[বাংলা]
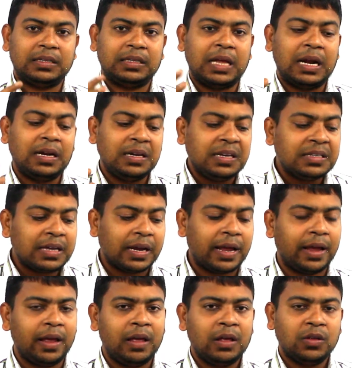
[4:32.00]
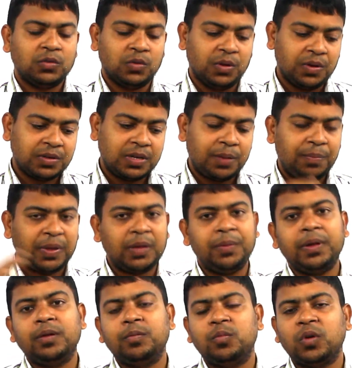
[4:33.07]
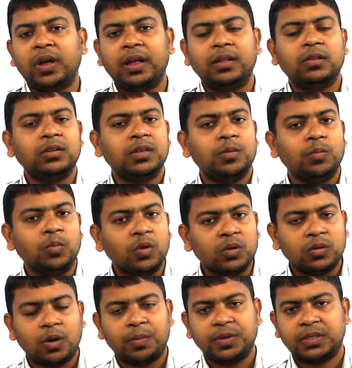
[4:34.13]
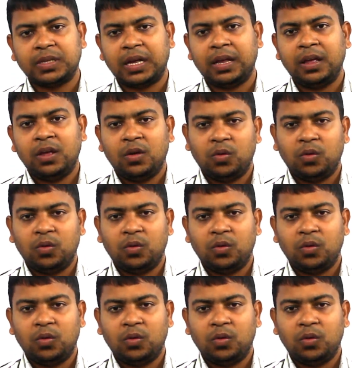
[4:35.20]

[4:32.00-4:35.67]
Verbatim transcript: তার নিজেকে যদিও সে পৃথিবীর বুকে কিন্তু সে মুক্ত অবস্থায়